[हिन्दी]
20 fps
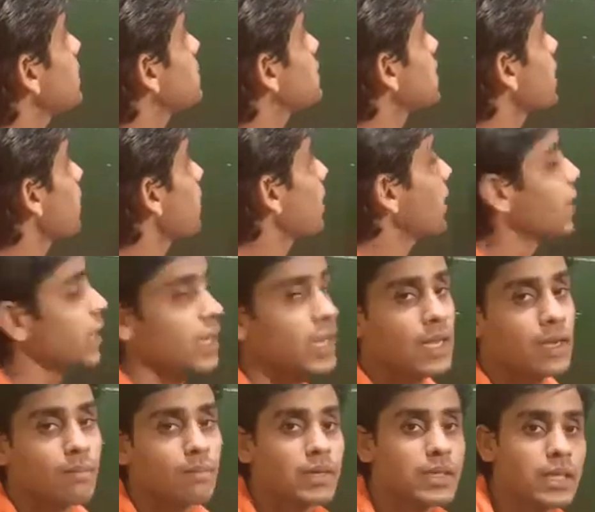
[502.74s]
सेम है
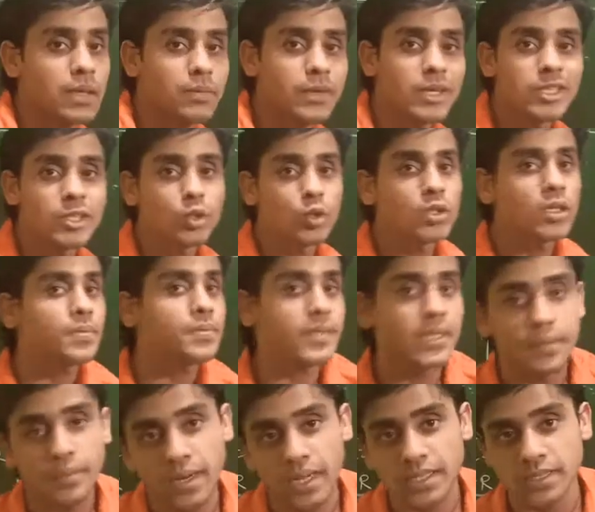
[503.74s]
मतलब रेशियो जब सेम
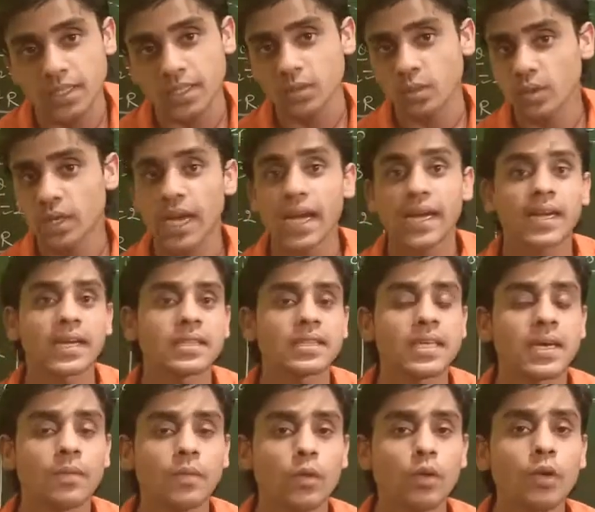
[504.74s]
रहता है तो क्या करते हैं हम
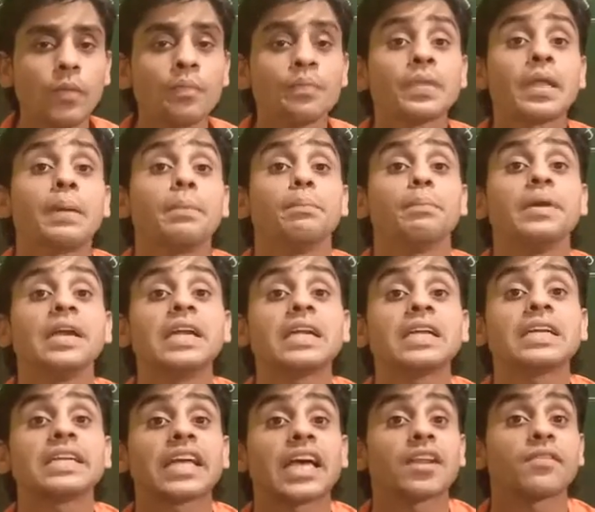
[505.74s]
लोग मिड
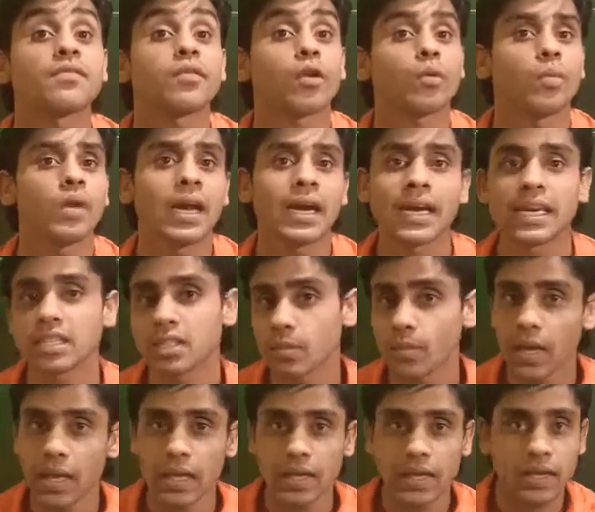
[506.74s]
टर्म फॉर्मूला का इस्तेमाल
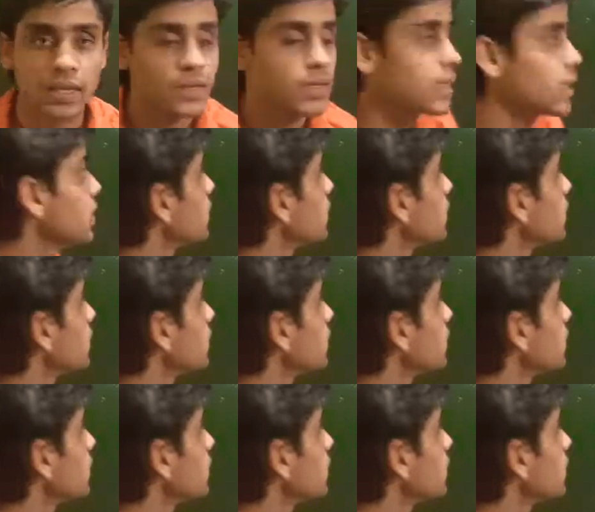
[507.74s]
करते हैं